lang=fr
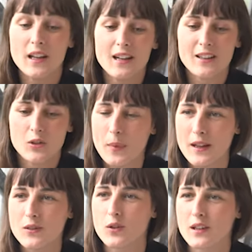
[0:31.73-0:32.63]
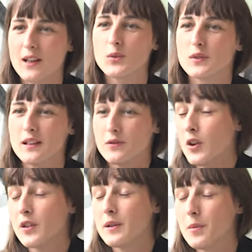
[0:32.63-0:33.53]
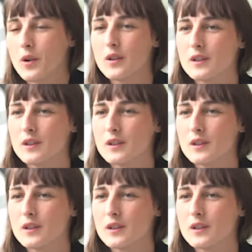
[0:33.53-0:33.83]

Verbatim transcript: On est l'espace dans lequel on est, forcément.